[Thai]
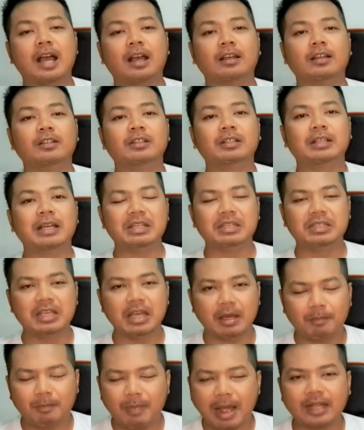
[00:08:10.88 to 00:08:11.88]
สั่งกัน
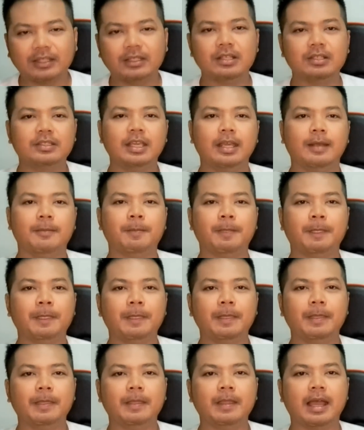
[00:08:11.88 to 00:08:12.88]
เยอะมากจริ
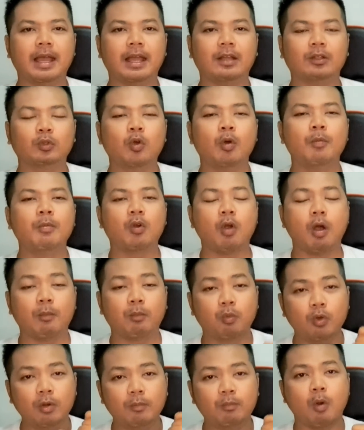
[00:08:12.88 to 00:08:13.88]
งๆนะฮะโทรมาข
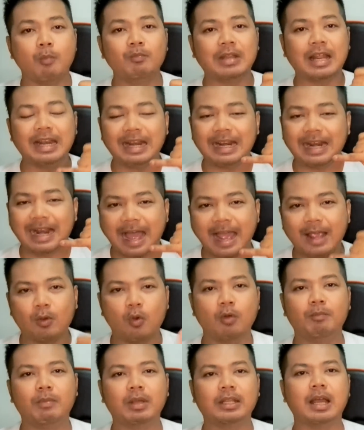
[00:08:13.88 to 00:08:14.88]
อบคุณผมนั้นหลาย
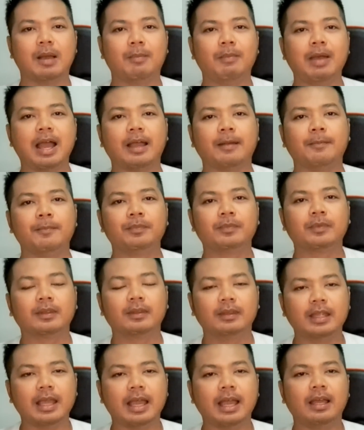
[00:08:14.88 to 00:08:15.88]
คนเป็นอย่างมาก
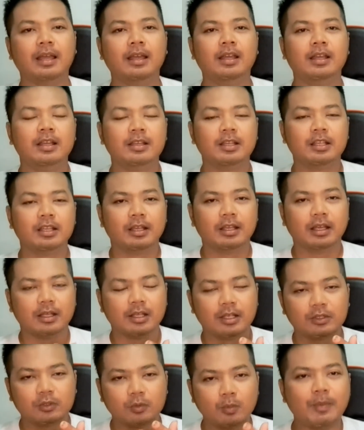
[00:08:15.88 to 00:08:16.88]
นะฮะ
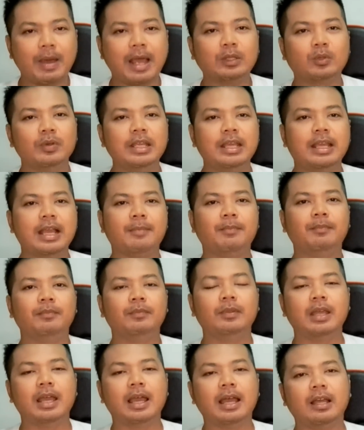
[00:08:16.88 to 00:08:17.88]
สมุนไพรตัวนี้ครับ
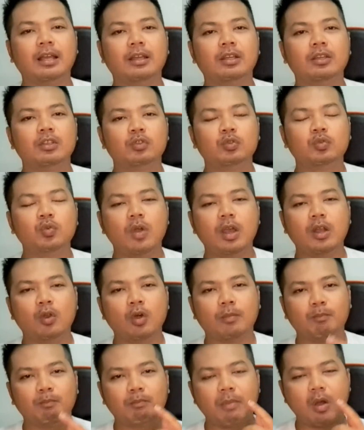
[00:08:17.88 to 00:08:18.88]
นะฮะช่วย
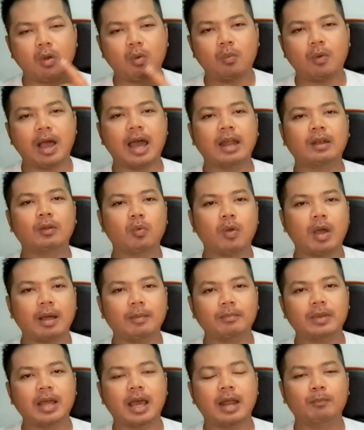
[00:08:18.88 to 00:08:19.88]
ลดเบาหวานค
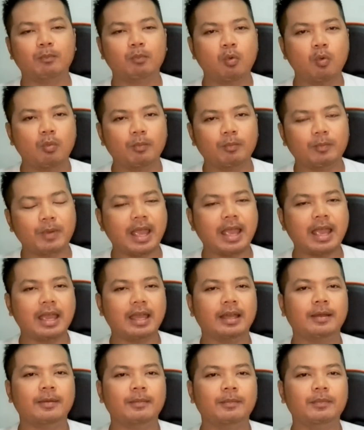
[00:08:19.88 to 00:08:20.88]
วามดันภูมิแพ้
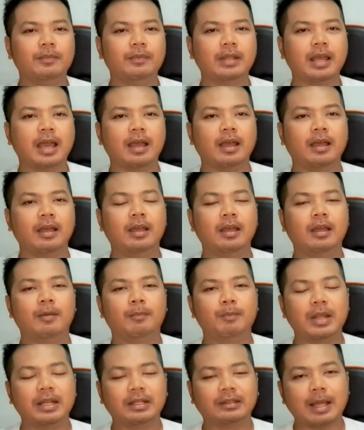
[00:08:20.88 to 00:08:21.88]
นะฮะ
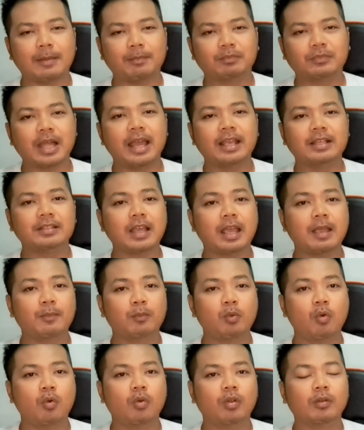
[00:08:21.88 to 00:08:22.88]
เป็นตับไตไส้
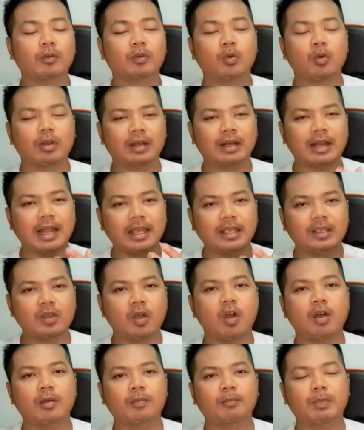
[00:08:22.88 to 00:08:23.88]
พุงกดไหล
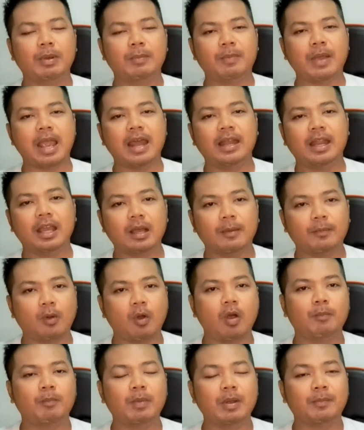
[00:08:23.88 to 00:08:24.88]
ย้อนเป็นแผลในกระ
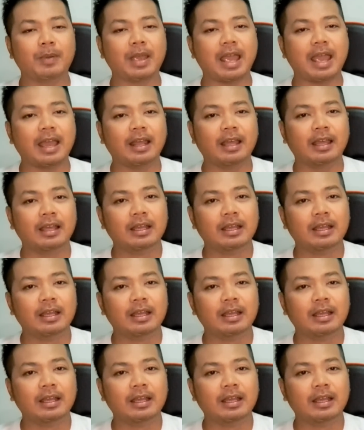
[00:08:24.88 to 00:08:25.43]
เพาะเป็นแผล